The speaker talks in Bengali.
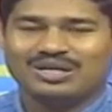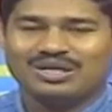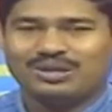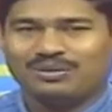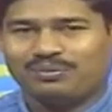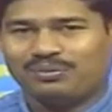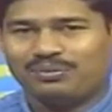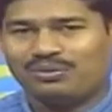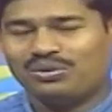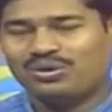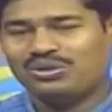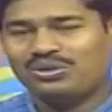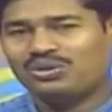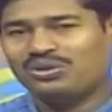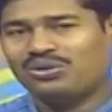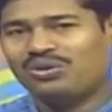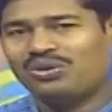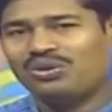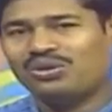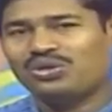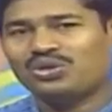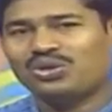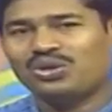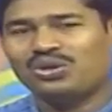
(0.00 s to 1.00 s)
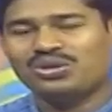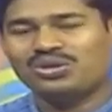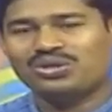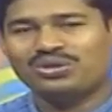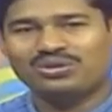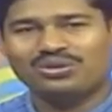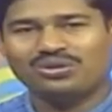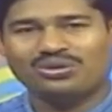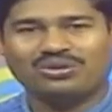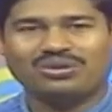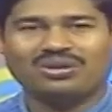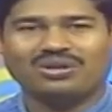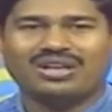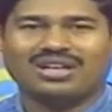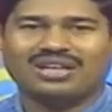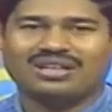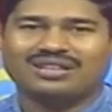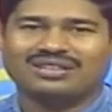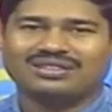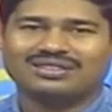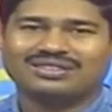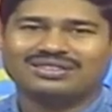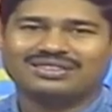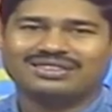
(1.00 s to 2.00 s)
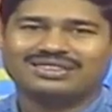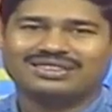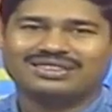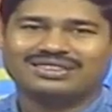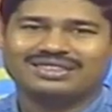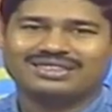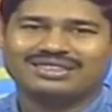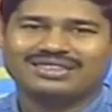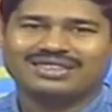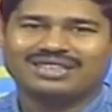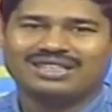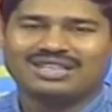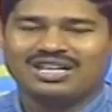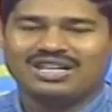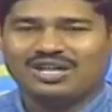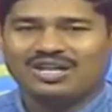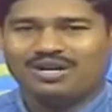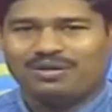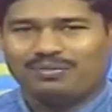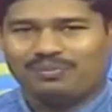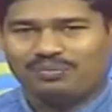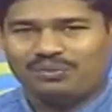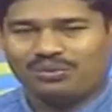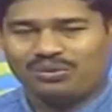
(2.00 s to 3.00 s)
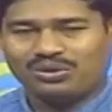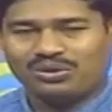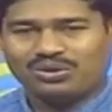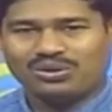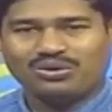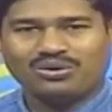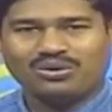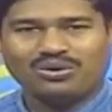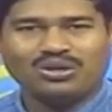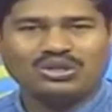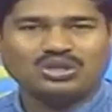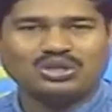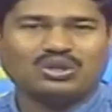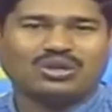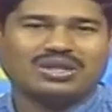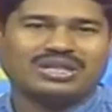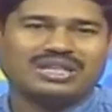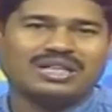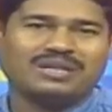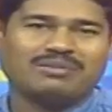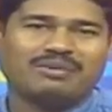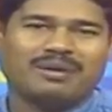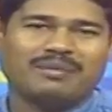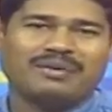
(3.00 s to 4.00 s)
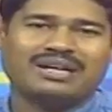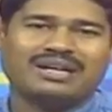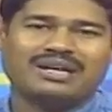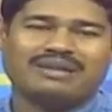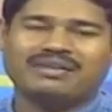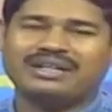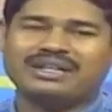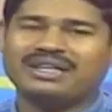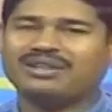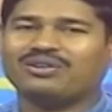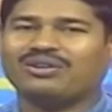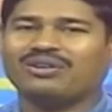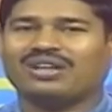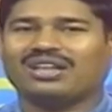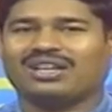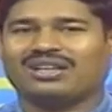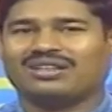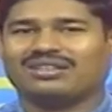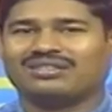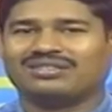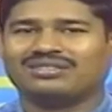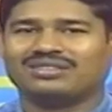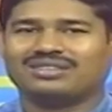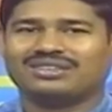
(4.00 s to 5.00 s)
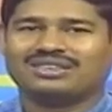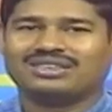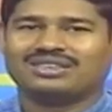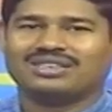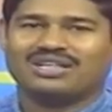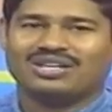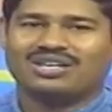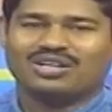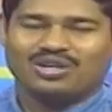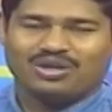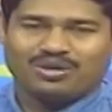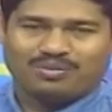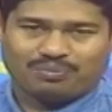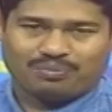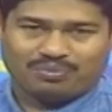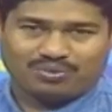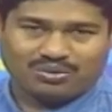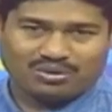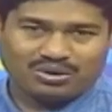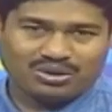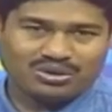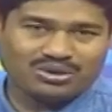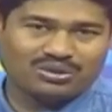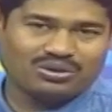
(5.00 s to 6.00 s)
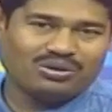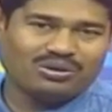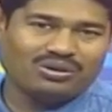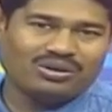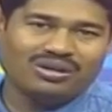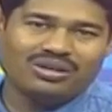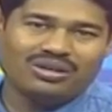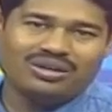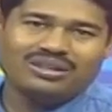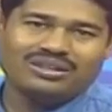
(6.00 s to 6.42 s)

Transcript: প্রয়োজন হলো সংশোধন করা প্রয়োজন হলো সঠিকভাবে রেমেডি করা প্রয়োজন হলো